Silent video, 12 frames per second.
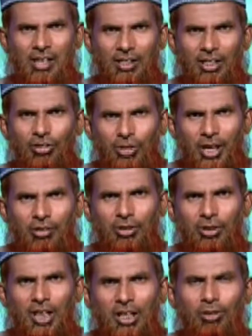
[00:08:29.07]
কিন্তু
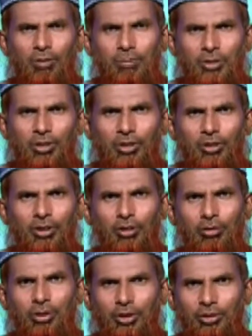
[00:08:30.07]
একথা অপ্রিয়
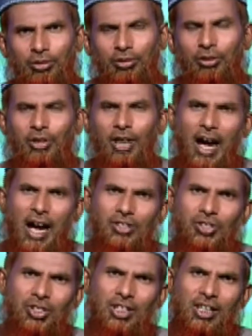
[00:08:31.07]
হলেও সত্য
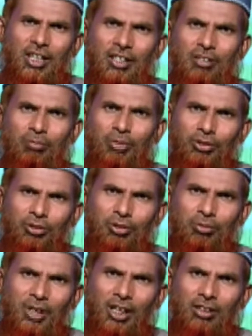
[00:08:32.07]
আজকের
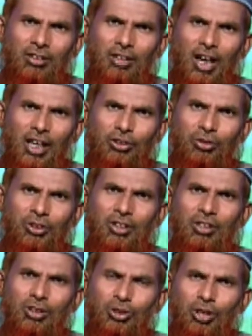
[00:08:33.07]
বর্তমান আধুনিক
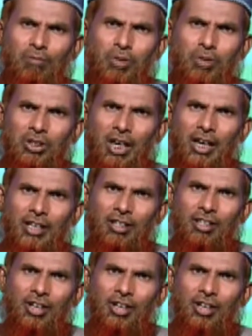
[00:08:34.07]
সভ্যতায়